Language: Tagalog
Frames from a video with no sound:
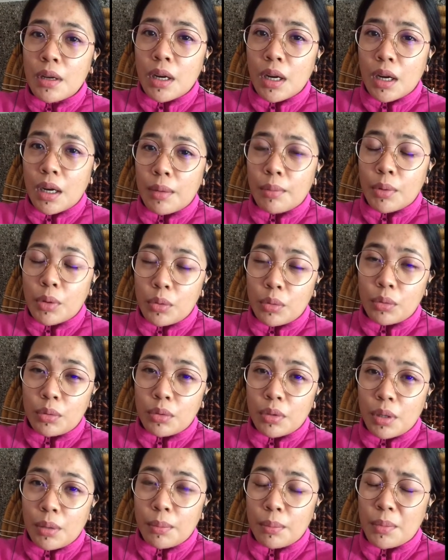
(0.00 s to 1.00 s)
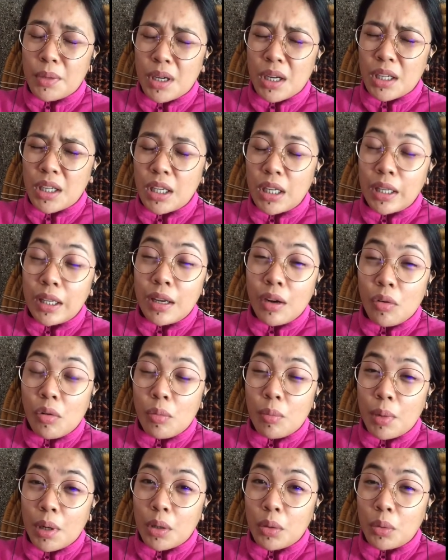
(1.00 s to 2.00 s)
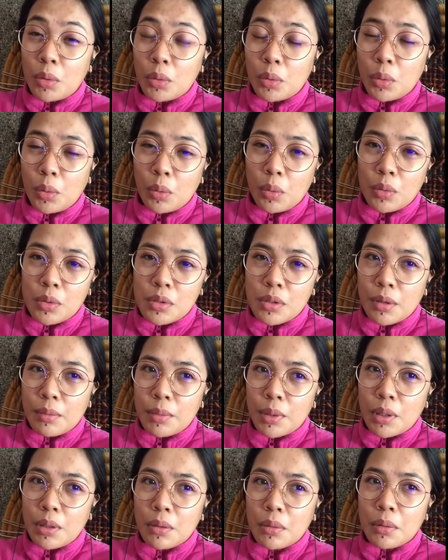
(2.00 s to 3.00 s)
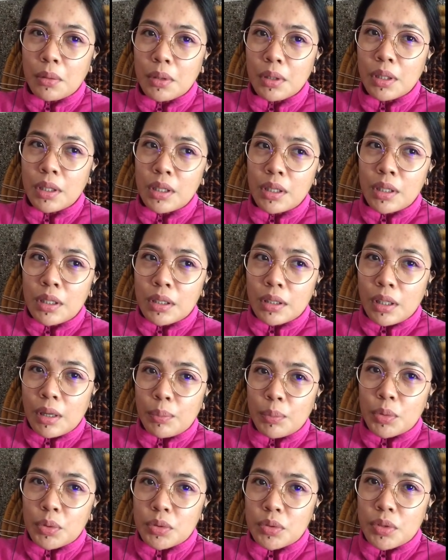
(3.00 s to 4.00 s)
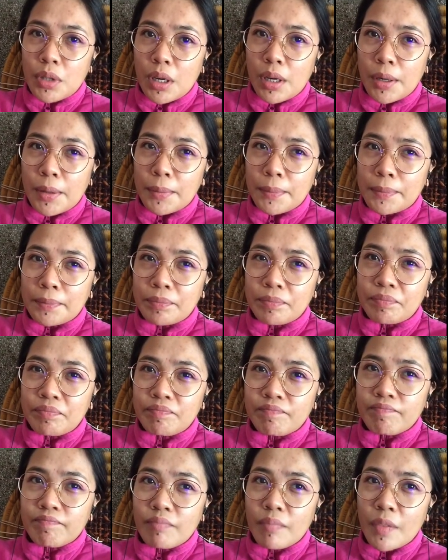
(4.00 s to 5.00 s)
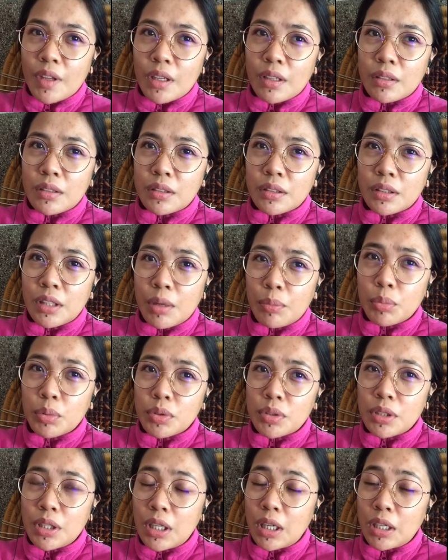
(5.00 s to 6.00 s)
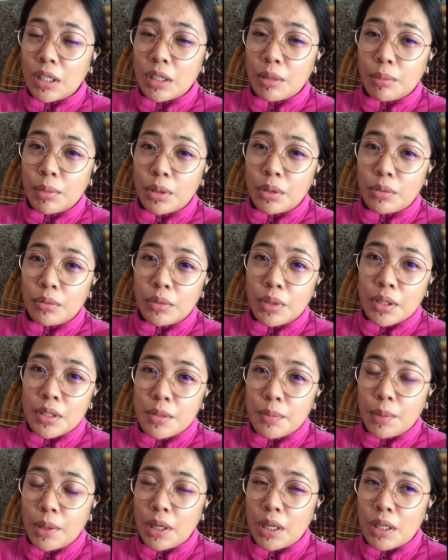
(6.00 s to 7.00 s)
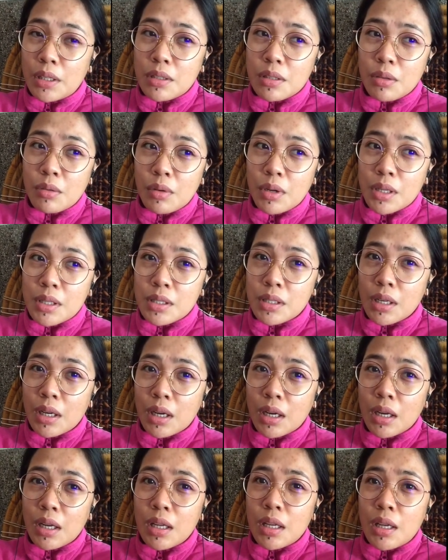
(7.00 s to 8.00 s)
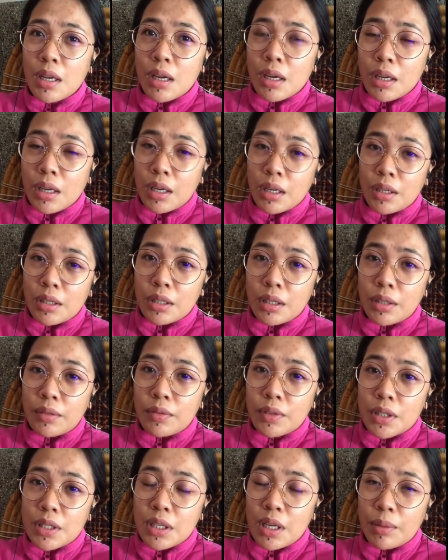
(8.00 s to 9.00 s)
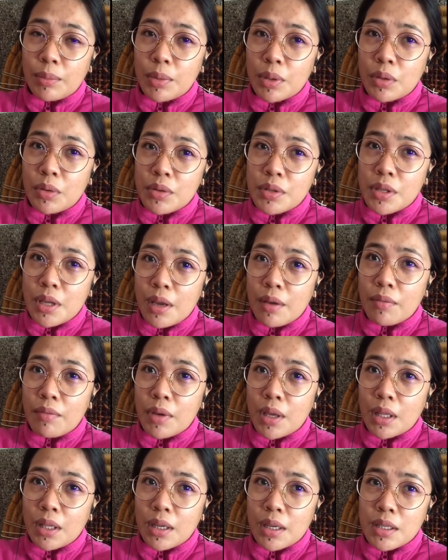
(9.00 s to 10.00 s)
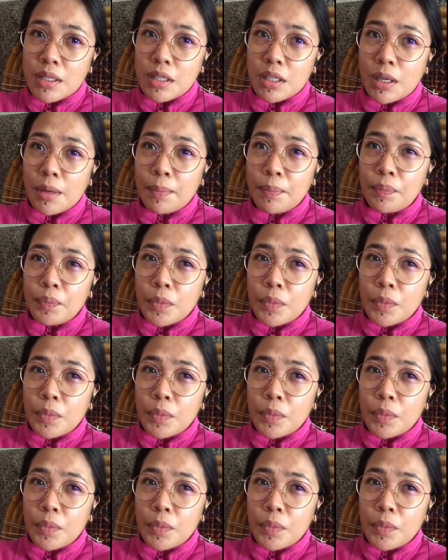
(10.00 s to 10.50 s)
uh, marunong, mahilig ako magluto, sabi ko. Tapos, um, tapos ilan na ba yung experience ko as a caregiver? Sabi ko, 7. Kasi,